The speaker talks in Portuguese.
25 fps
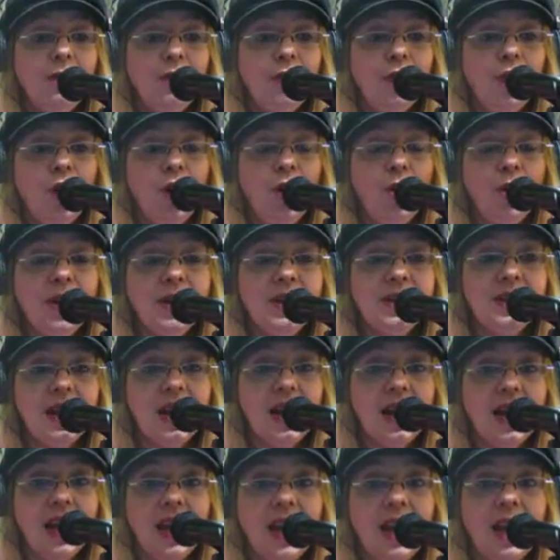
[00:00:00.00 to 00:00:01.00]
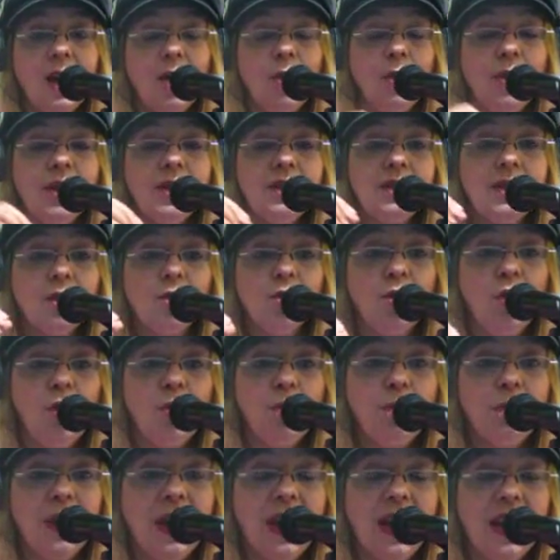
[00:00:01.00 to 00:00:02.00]
livrou Israel,
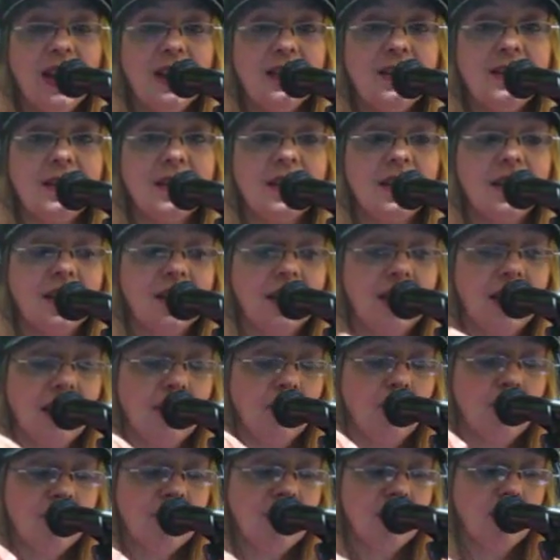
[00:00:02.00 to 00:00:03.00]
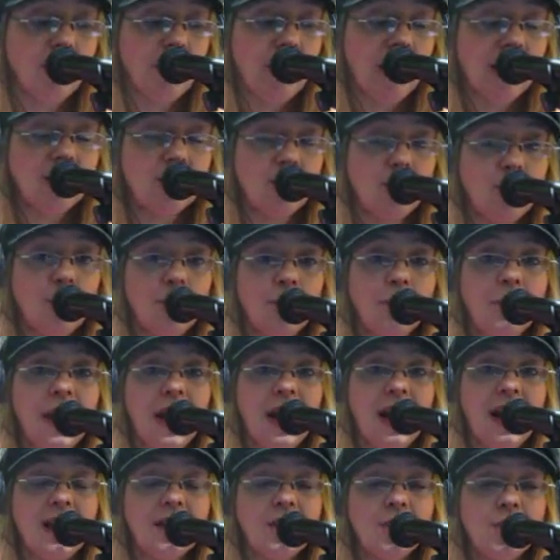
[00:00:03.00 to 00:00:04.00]
ensinou peça que você conhece como
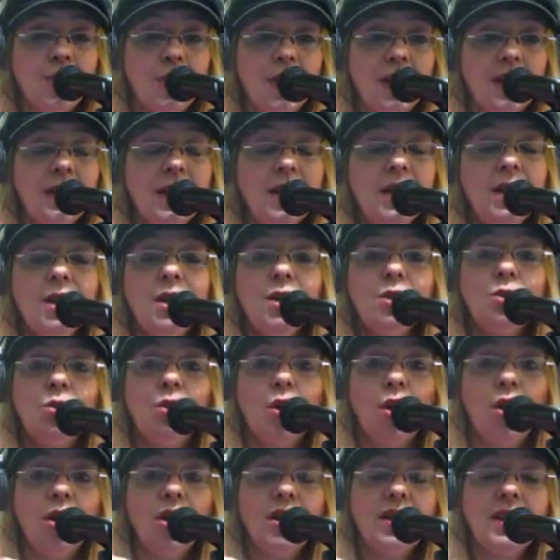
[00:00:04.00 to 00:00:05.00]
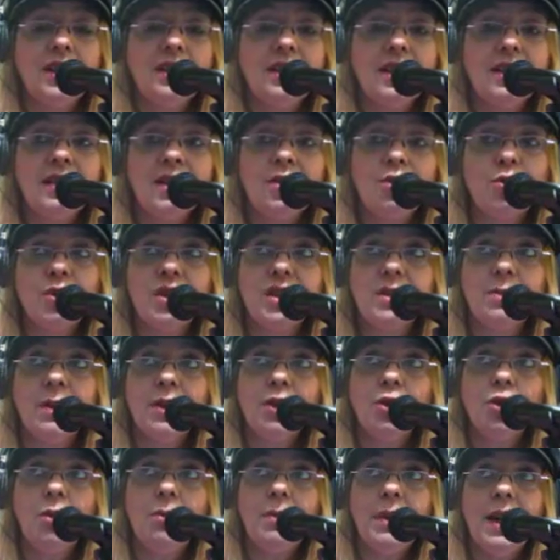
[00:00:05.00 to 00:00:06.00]
Páscoa, todas essas coisas,
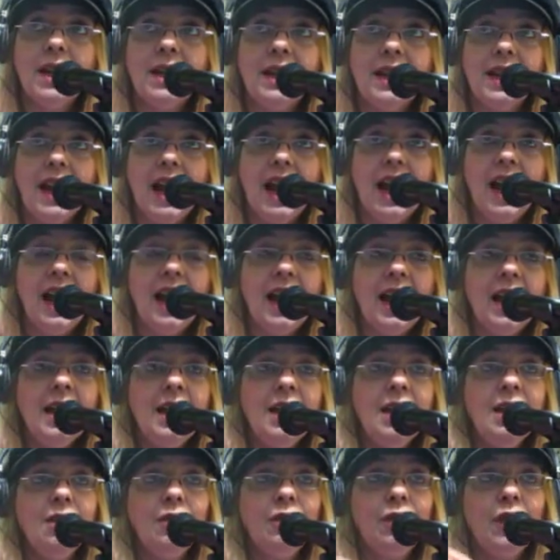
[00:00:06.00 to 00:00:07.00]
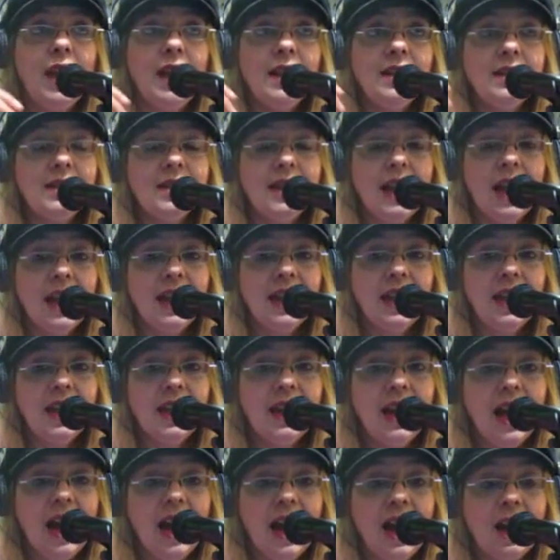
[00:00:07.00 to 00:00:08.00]
mandou maná, fez
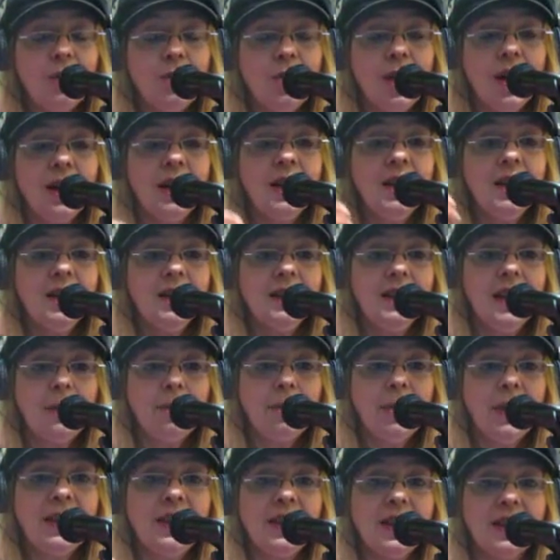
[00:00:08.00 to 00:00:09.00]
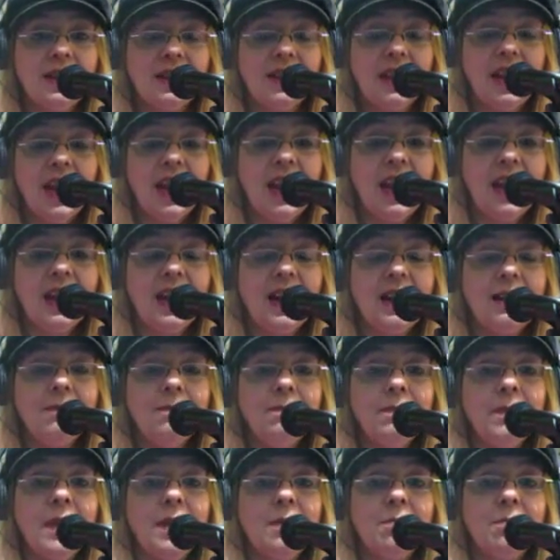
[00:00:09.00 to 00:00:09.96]
sair água da pederneira,